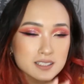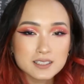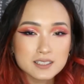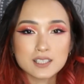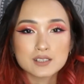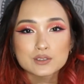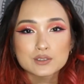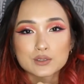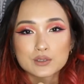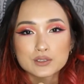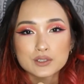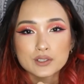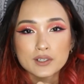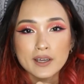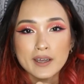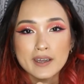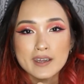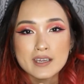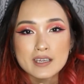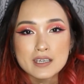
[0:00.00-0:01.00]
想说就
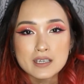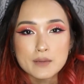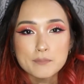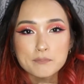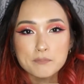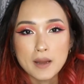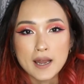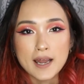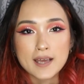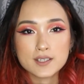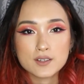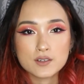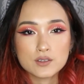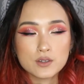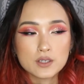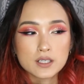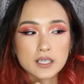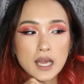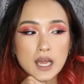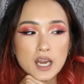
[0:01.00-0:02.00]
可以买来用
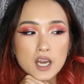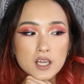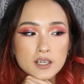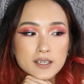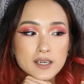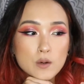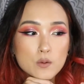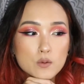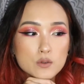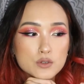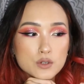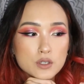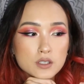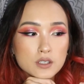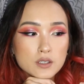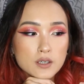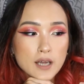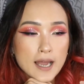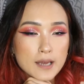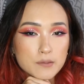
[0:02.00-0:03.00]
用看，那我觉
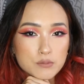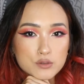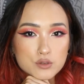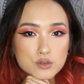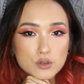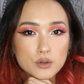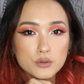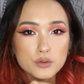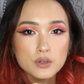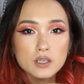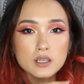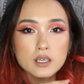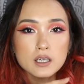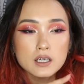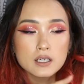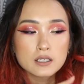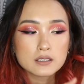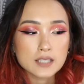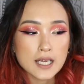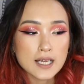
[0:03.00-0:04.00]
得还不错，因为
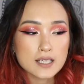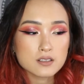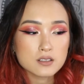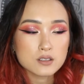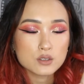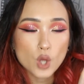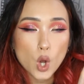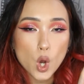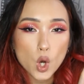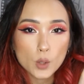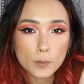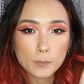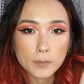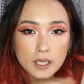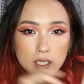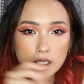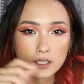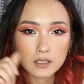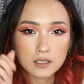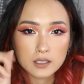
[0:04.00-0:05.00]
它是透
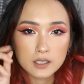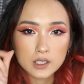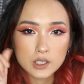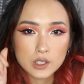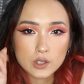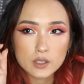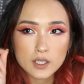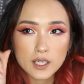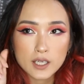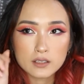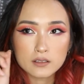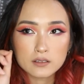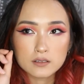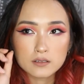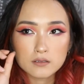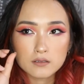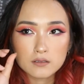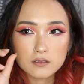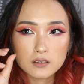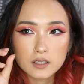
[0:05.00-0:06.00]
明，有点
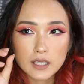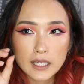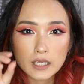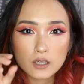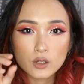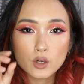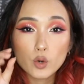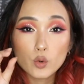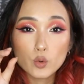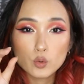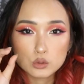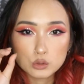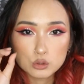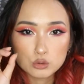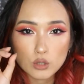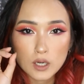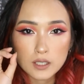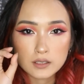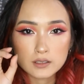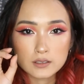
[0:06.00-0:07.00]
凝露
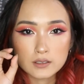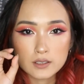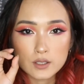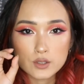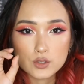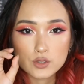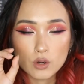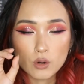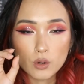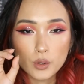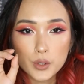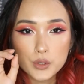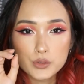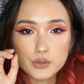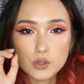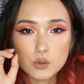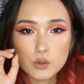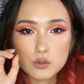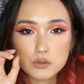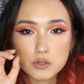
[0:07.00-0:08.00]
状的那种，
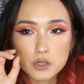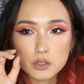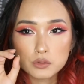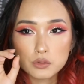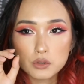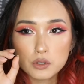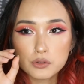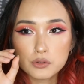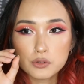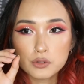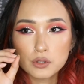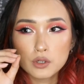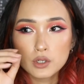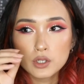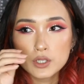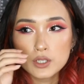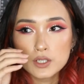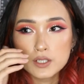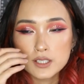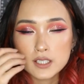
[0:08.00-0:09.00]
所以我觉得对于
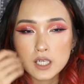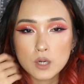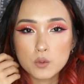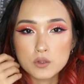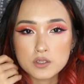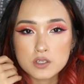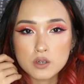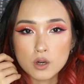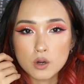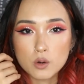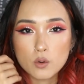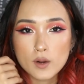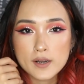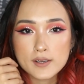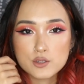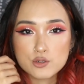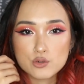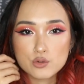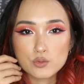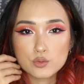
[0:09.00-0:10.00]
像我这种会
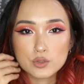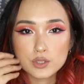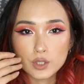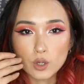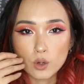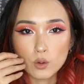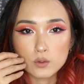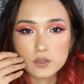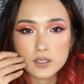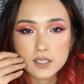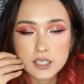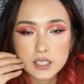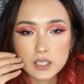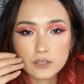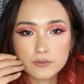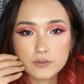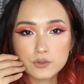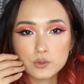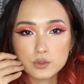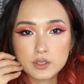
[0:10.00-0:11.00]
出油肌
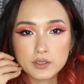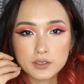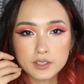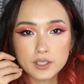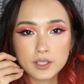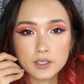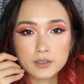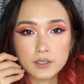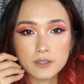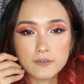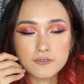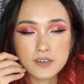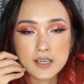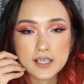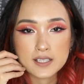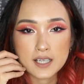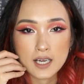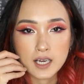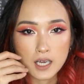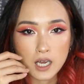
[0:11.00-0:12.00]
肤的人呢非
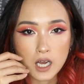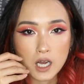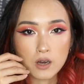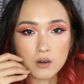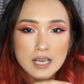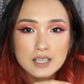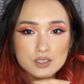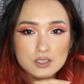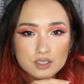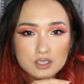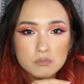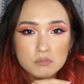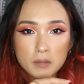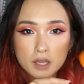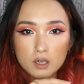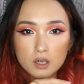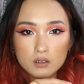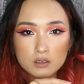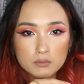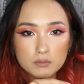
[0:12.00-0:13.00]
常好。它就是
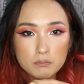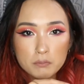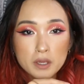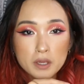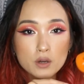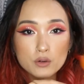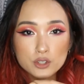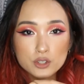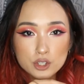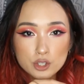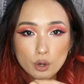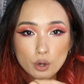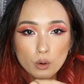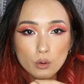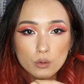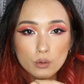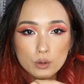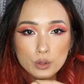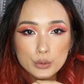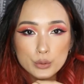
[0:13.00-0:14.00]
没有没有
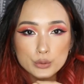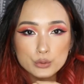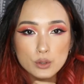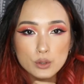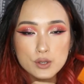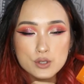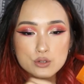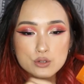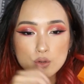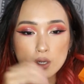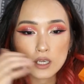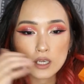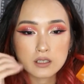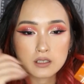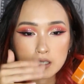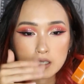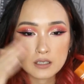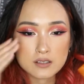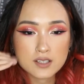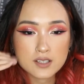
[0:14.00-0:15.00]
油，对，所以
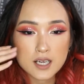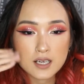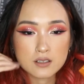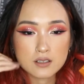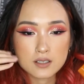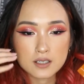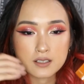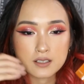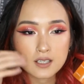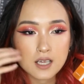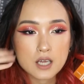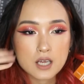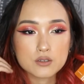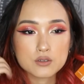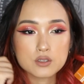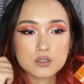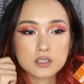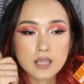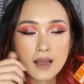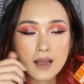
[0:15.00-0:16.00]
你上你上上
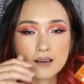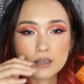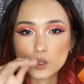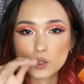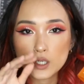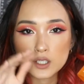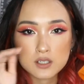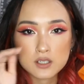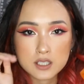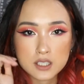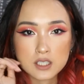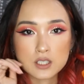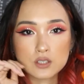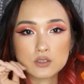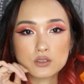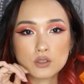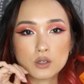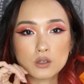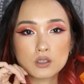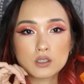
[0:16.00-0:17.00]
去，它很快就吸
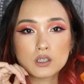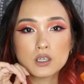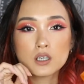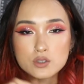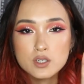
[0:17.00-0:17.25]
收了。